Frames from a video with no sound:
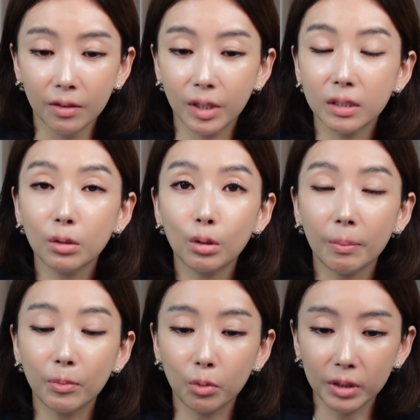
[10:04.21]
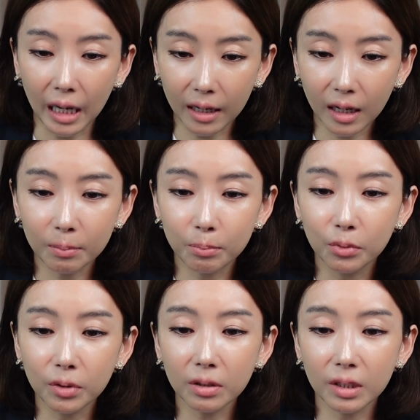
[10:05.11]
대선을 앞두고 약간
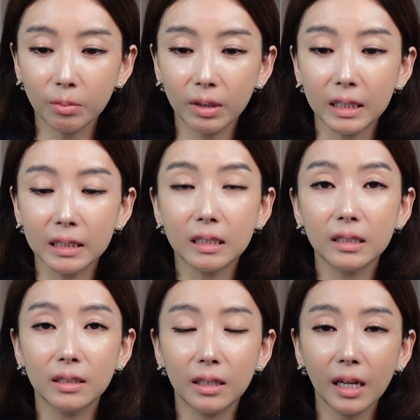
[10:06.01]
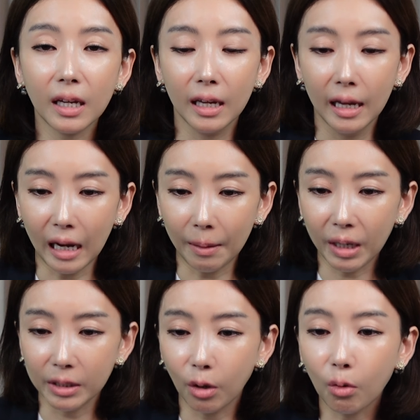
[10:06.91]
분열 기미가 있을 때
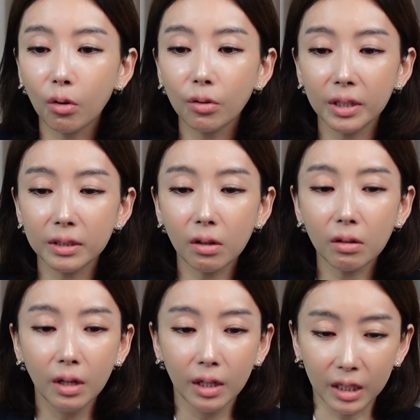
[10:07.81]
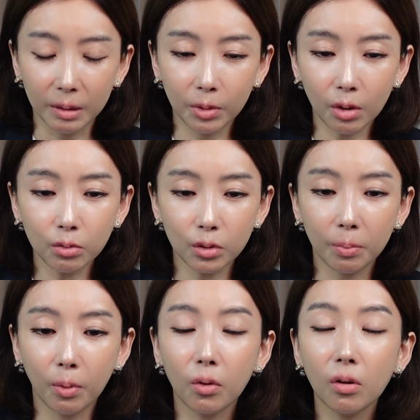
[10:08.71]
아마 여권에서
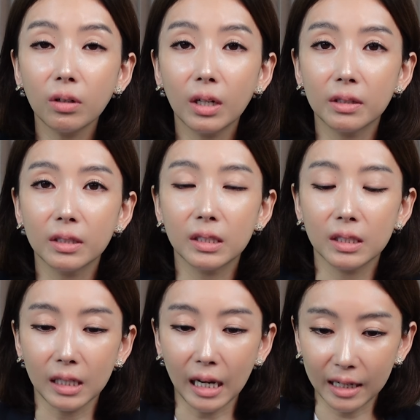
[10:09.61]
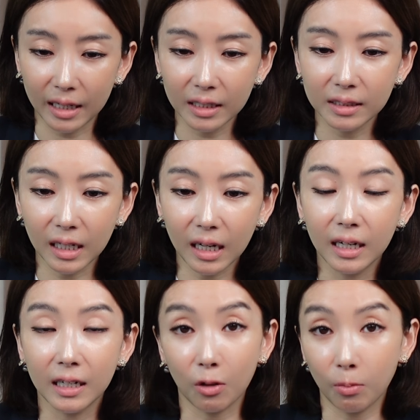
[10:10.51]
김경수의 복권 카드를 쓰지
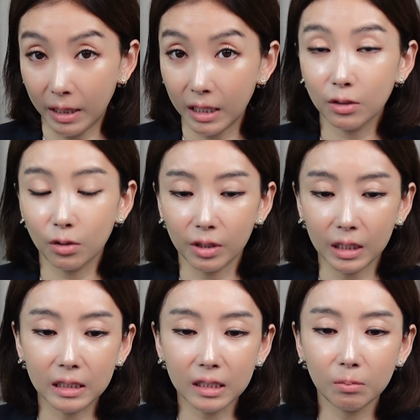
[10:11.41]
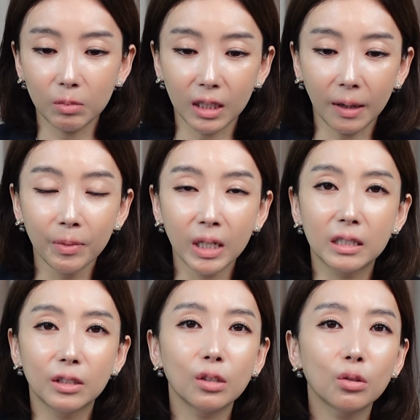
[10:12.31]
않겠냐라고 말한 적이 있습니다.
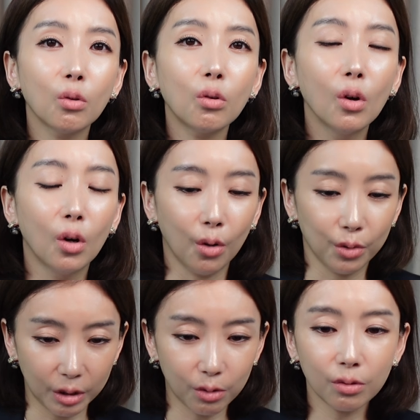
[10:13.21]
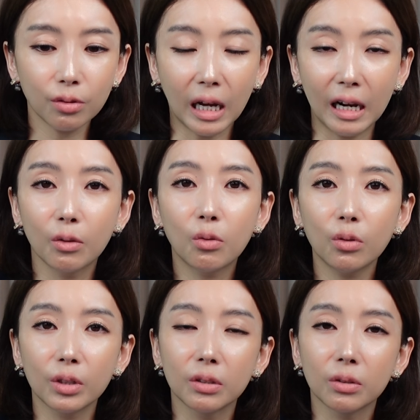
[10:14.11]
그들도 어, 대충은
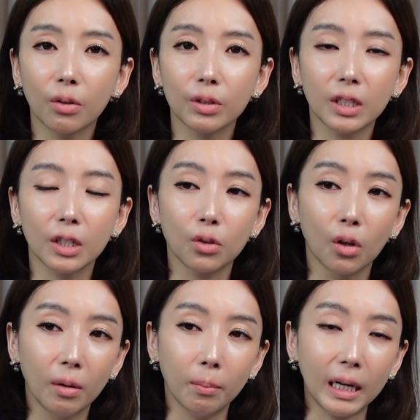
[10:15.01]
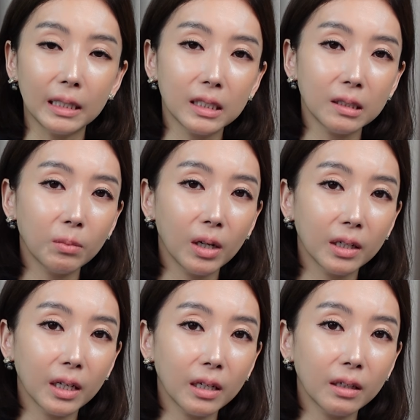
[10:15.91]
알고 있는 것이겠죠.
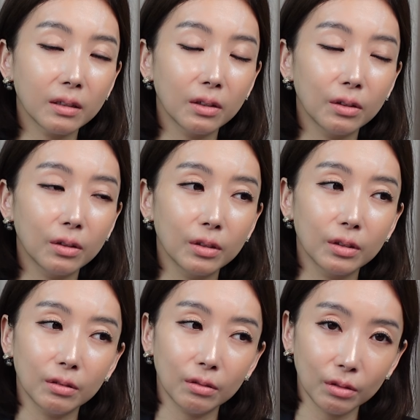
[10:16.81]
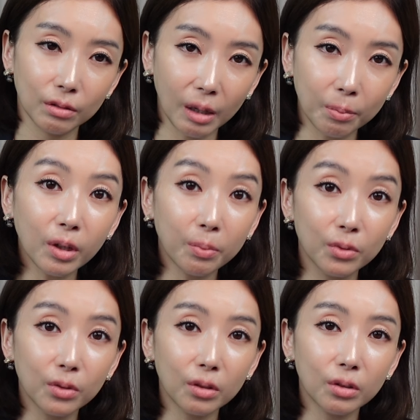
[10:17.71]
마지막에 어, 내부의
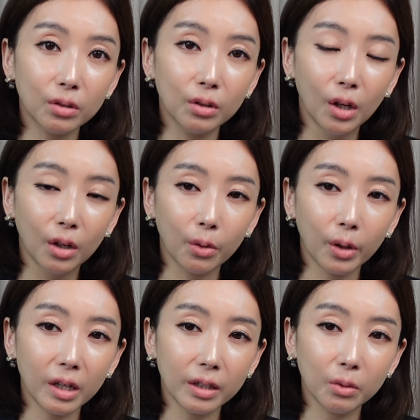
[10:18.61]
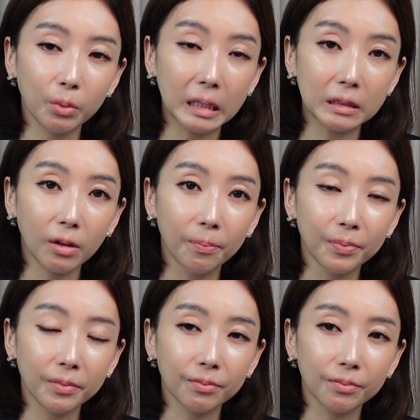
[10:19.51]
분열을 꾀하기 위해서
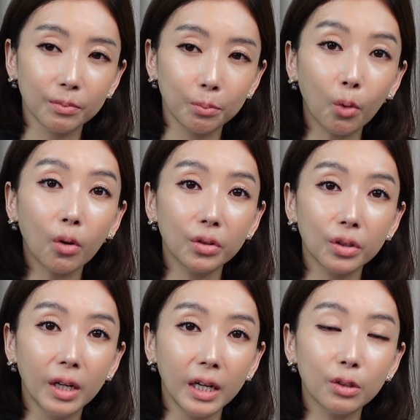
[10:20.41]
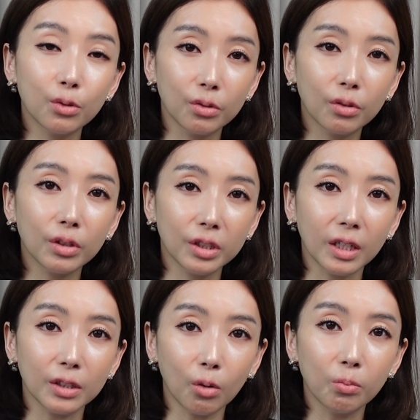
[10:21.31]
음, 복권을 해줄
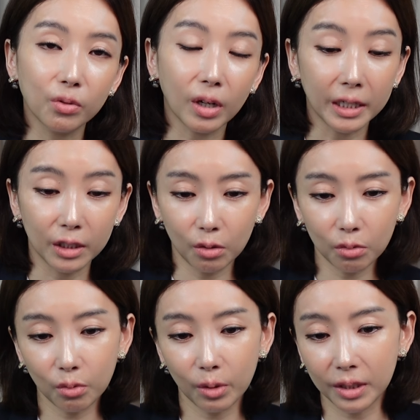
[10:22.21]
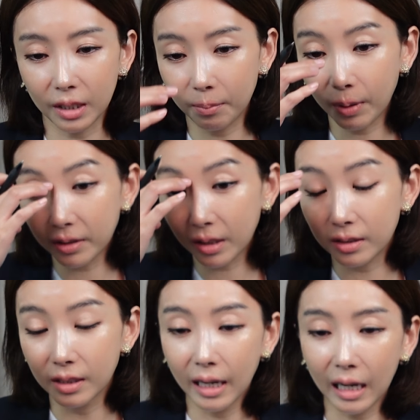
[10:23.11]
것이다. 정부가 이 정도에 대한
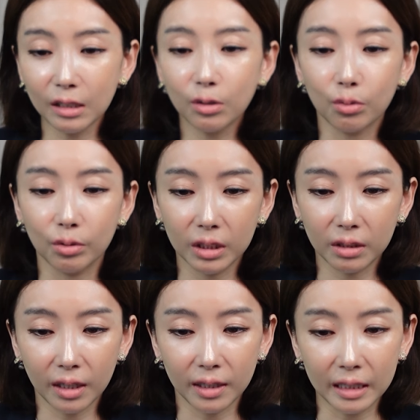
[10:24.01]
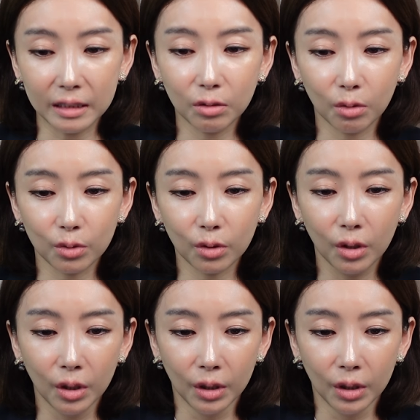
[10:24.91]
판단은 할 수 있다라는 거죠.